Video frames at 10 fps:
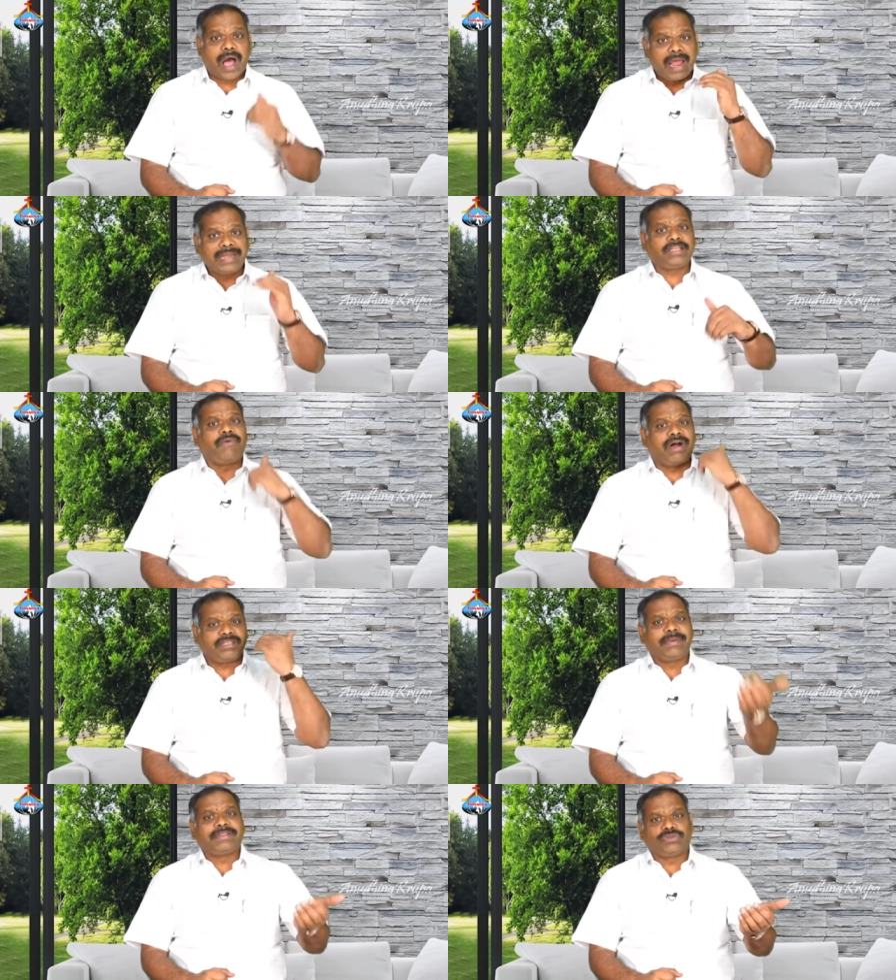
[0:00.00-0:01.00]
అలాంటి
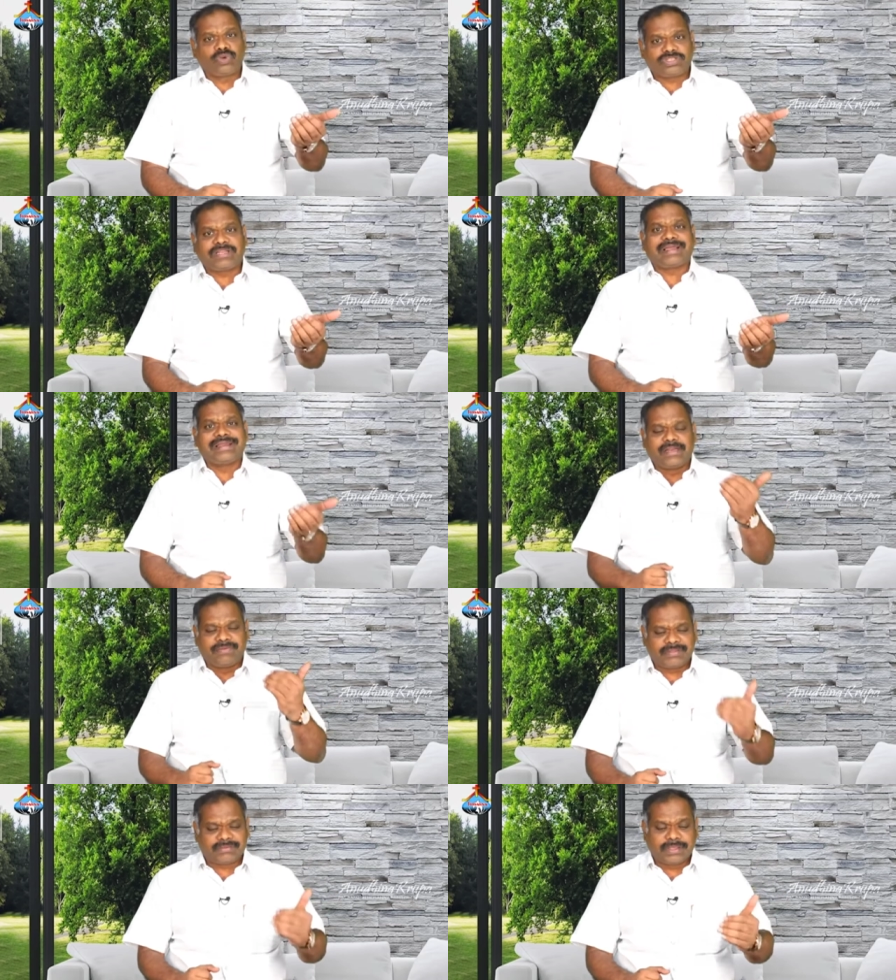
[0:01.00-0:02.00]
వాటి మీద దృష్టి కలిగిన
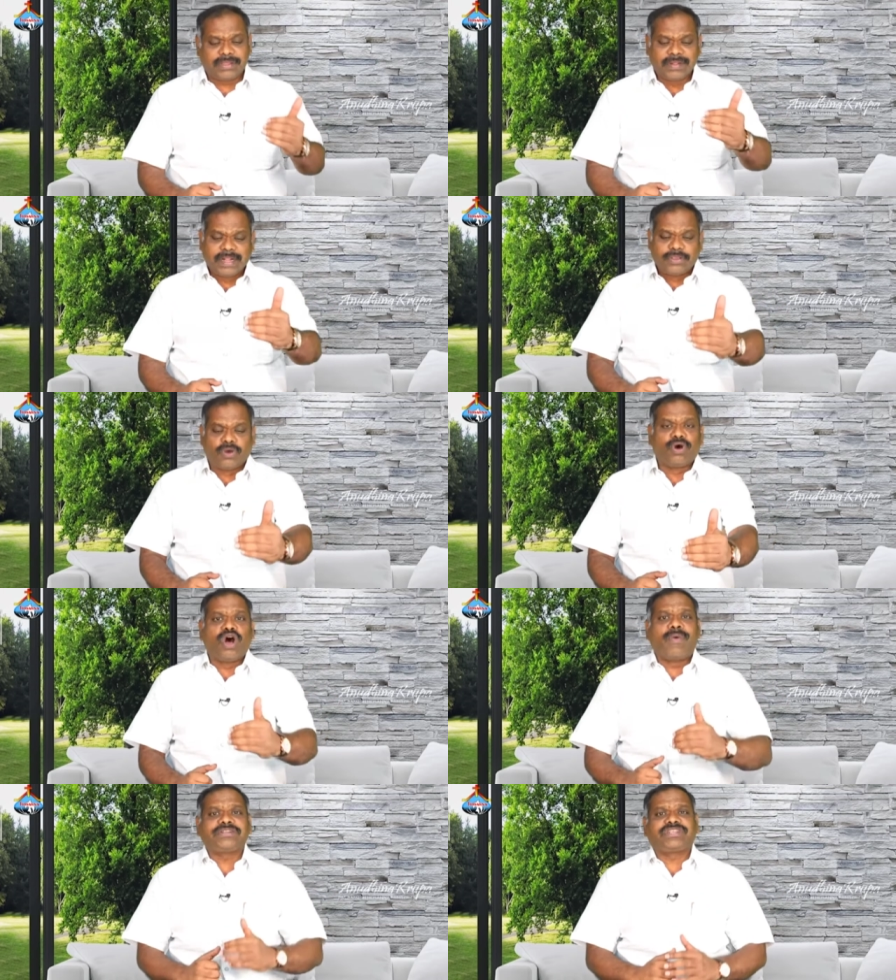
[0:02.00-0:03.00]
వ్యక్తి
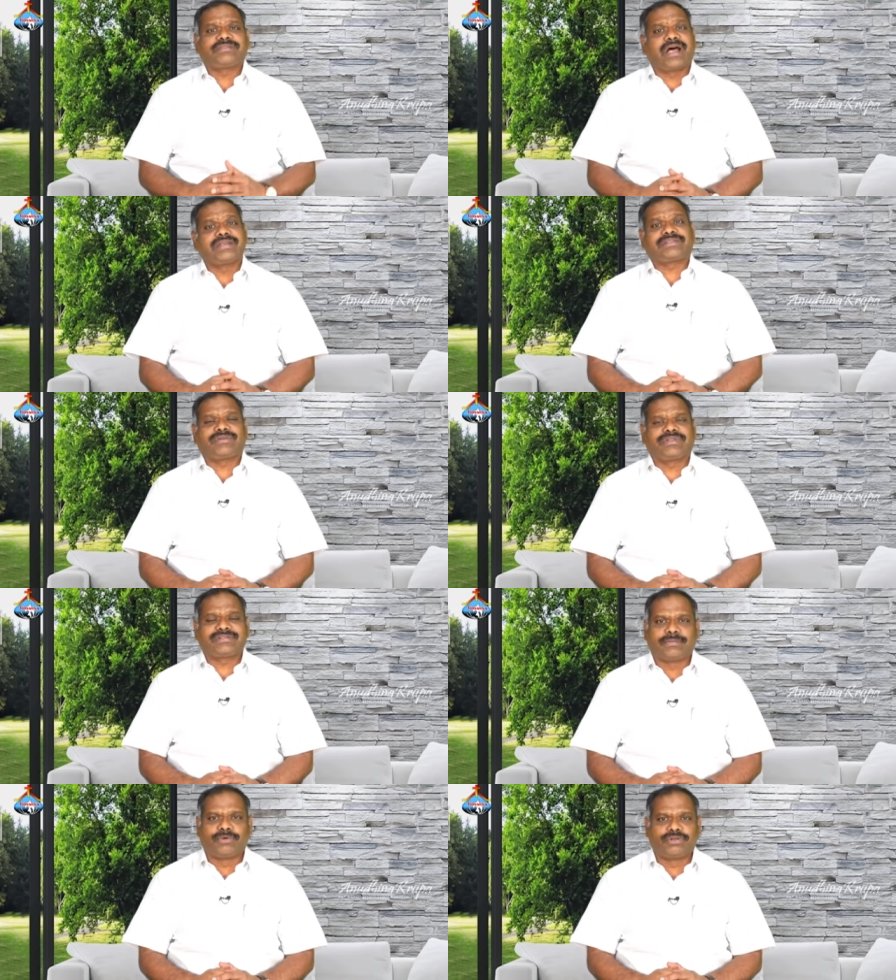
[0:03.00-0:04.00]
యహోవ చేత
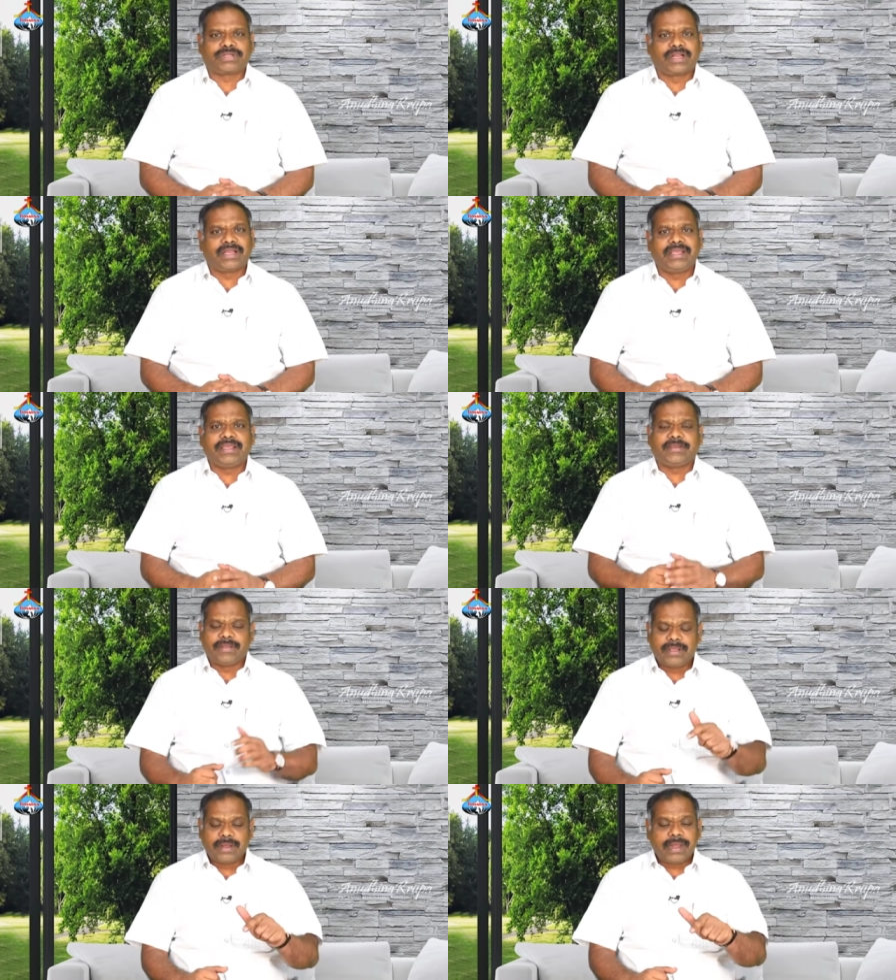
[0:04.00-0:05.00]
ఆశ్రవదించబడతాడని
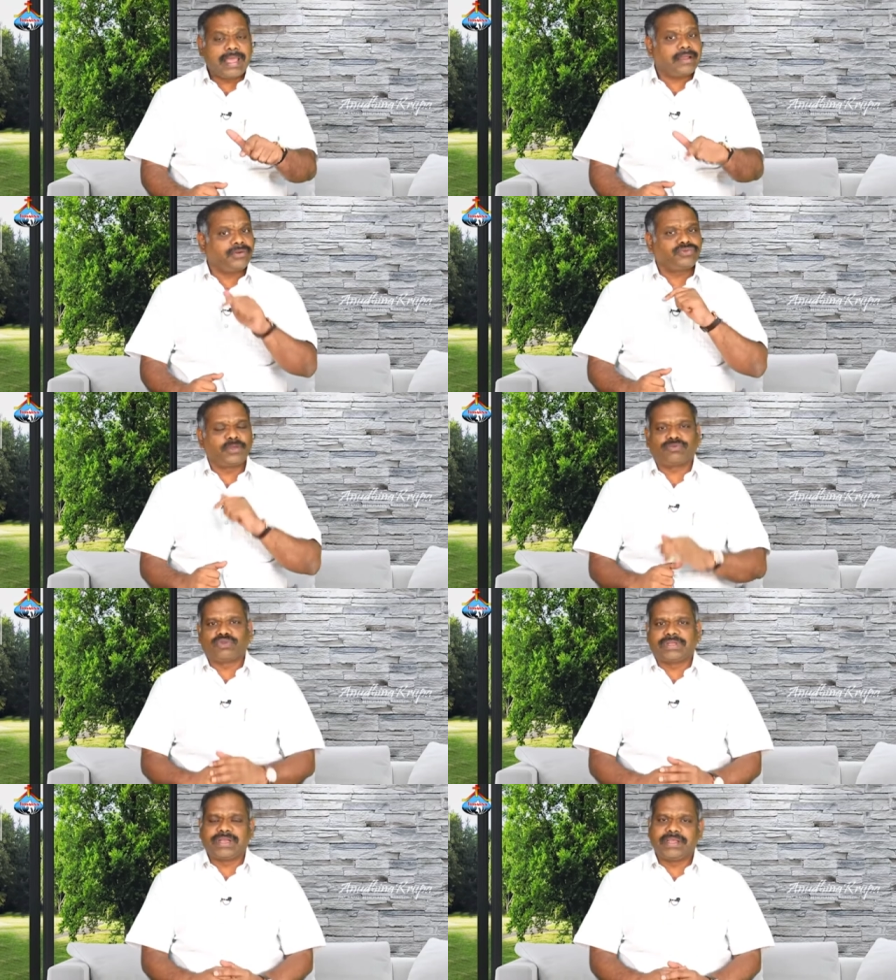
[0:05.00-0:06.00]
లేఖనం
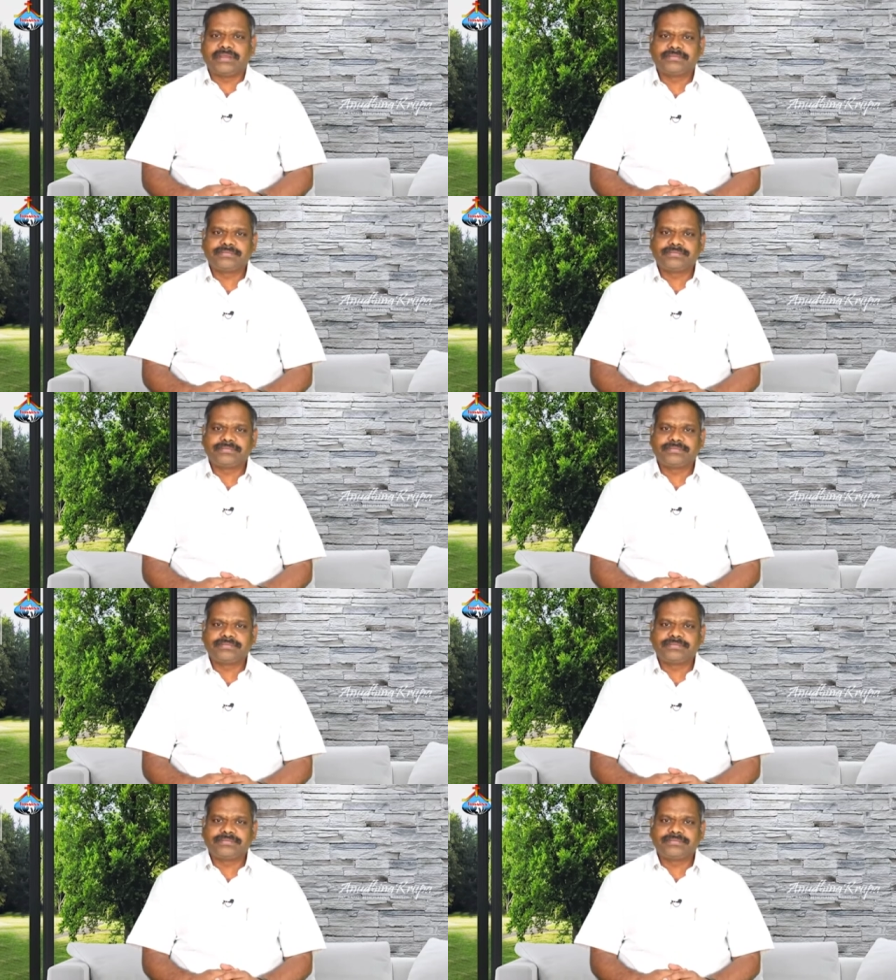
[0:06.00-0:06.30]
చెప్తుందండి